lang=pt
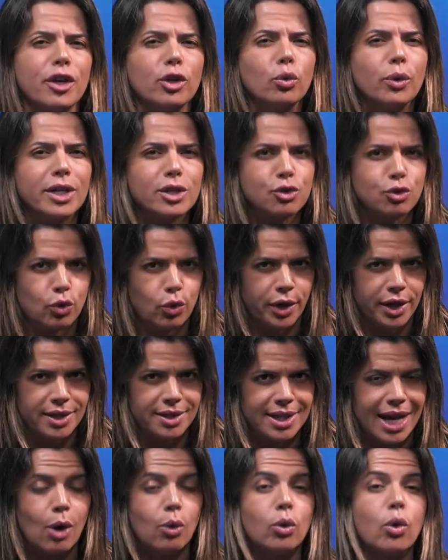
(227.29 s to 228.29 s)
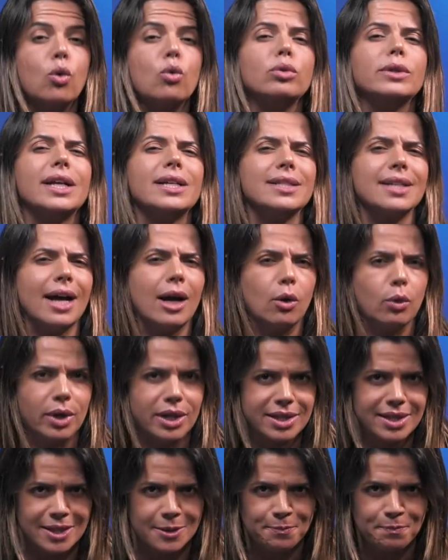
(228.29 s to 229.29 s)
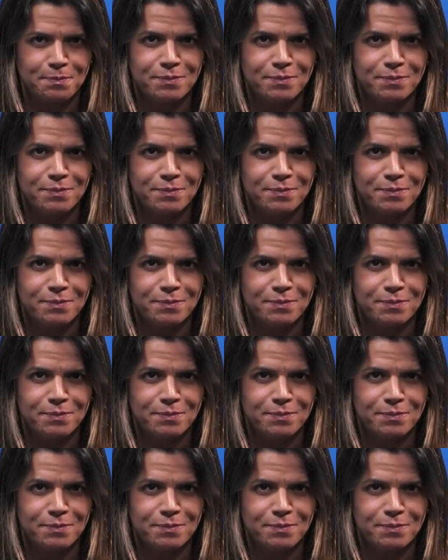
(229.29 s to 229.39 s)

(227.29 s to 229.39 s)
questões ao longo das aulas,